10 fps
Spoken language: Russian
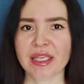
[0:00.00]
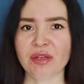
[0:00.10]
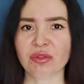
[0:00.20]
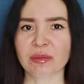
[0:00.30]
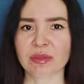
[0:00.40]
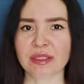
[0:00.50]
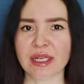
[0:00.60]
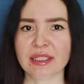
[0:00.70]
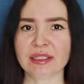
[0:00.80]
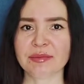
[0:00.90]
и он
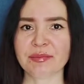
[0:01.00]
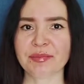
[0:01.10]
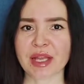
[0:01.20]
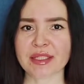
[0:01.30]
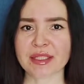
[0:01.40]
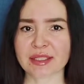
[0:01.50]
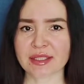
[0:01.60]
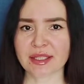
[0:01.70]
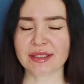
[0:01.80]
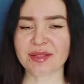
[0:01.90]
обладает
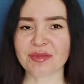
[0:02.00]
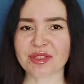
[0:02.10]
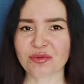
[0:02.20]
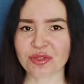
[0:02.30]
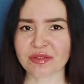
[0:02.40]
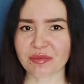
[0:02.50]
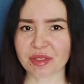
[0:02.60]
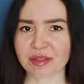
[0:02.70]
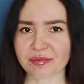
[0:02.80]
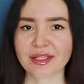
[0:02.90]
антиоксидантными
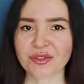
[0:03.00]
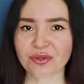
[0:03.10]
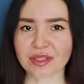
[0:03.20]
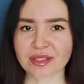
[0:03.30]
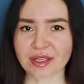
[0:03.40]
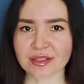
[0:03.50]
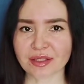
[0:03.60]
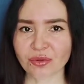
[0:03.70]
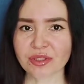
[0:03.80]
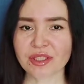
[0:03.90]
свойствами. Далее идет экстракт
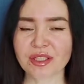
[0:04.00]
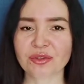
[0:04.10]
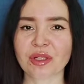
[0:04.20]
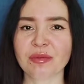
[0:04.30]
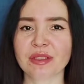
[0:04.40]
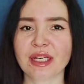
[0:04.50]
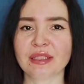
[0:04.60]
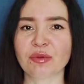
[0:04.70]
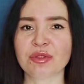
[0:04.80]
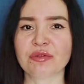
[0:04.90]
солодки, который
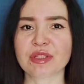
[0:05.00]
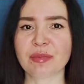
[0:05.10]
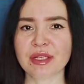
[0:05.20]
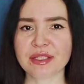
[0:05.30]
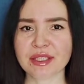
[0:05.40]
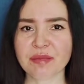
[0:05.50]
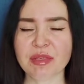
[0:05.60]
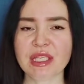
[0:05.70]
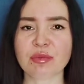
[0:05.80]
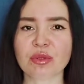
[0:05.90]
обладает
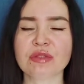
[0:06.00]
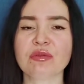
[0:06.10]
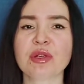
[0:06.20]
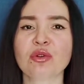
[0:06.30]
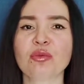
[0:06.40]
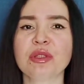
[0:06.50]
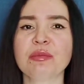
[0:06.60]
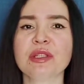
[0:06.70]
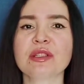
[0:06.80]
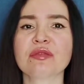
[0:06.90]
противовоспалительными и
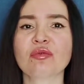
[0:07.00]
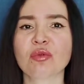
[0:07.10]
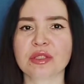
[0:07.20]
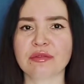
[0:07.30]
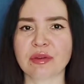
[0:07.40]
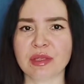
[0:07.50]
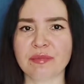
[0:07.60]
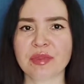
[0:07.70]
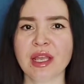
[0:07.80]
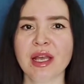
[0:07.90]
противомикробными
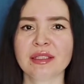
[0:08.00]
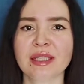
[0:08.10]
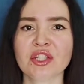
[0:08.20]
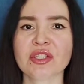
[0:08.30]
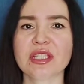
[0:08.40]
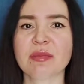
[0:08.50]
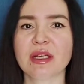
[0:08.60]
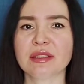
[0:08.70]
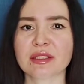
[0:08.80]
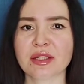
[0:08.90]
свойствами. Также
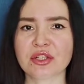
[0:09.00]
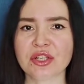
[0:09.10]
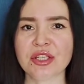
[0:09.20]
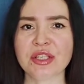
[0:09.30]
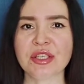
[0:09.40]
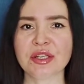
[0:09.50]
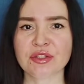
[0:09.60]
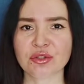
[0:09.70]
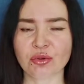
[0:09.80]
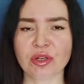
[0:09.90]
снимает раздражение и
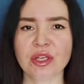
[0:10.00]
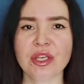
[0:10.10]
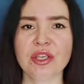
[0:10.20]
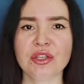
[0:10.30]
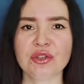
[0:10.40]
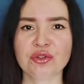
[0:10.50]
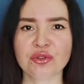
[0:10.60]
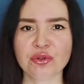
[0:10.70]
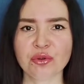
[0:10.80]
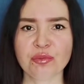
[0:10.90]
отек. И
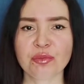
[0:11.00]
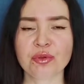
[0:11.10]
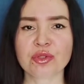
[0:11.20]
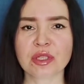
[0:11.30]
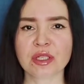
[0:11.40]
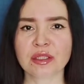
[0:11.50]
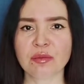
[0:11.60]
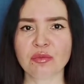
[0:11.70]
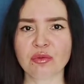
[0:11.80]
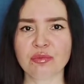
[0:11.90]
еще плюс к
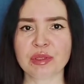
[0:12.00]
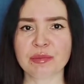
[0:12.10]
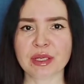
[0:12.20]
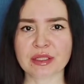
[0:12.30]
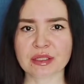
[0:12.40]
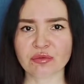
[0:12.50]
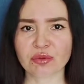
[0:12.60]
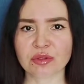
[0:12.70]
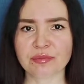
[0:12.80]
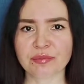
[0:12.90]
этому
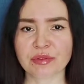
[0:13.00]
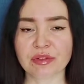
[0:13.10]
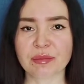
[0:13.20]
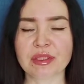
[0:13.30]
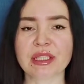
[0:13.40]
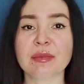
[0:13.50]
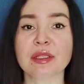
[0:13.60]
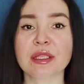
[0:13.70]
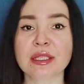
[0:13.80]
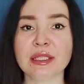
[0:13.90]
препятствует выработки
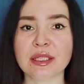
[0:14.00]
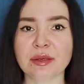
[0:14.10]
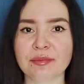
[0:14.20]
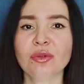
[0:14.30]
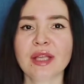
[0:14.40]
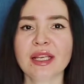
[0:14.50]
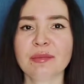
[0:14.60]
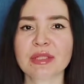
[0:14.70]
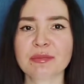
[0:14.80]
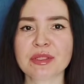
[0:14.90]
меланина. Ну и
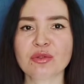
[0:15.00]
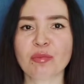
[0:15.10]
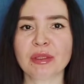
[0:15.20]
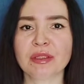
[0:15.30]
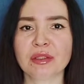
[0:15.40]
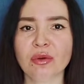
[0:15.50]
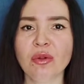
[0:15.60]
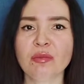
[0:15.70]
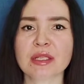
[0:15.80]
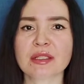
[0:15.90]
далее по списку
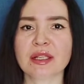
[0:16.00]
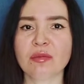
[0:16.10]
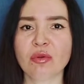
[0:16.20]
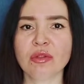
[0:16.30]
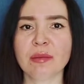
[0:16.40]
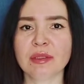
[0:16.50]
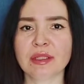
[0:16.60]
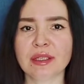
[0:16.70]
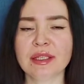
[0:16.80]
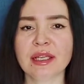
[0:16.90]
пантенол, масло лимона,
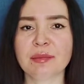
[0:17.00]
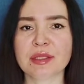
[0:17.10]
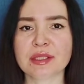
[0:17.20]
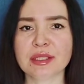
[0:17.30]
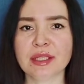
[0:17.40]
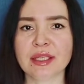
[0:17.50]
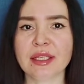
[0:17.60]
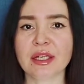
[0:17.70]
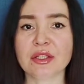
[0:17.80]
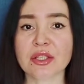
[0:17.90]
мандарина, апельсина
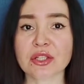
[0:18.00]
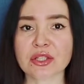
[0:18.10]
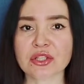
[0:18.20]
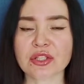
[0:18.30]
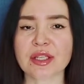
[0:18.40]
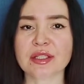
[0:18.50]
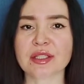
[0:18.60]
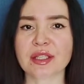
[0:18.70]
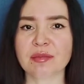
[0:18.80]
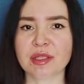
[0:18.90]
и, конечно же,
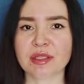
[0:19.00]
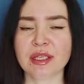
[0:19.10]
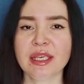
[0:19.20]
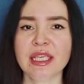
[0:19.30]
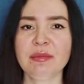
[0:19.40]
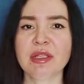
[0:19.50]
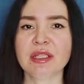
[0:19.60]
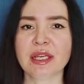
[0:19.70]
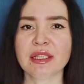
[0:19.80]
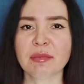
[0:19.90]
неоцинамид. Именно
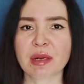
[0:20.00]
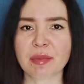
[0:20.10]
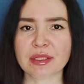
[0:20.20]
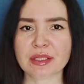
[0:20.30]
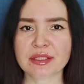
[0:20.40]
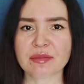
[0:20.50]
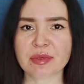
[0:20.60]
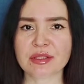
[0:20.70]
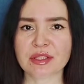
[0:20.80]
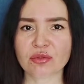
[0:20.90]
на этом компоненте
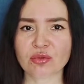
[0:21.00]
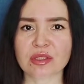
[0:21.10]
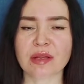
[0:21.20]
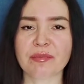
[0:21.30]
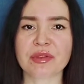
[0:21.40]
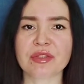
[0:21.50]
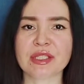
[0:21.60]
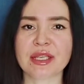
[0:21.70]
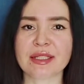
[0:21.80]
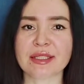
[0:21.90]
базируются
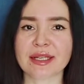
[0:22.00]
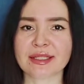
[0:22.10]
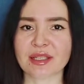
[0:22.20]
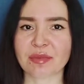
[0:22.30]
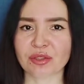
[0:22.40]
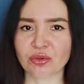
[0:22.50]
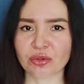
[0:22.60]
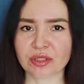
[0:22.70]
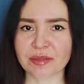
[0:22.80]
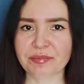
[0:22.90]
все азиатские
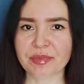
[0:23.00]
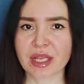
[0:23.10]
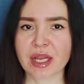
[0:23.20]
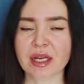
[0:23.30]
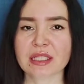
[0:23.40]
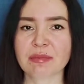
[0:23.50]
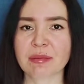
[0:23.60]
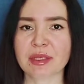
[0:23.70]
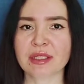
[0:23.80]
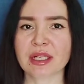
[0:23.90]
продукты с
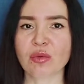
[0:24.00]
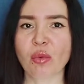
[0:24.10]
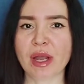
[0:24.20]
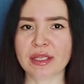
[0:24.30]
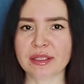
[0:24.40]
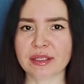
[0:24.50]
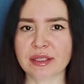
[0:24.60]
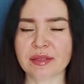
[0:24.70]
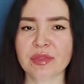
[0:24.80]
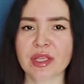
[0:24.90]
пометкой whitening.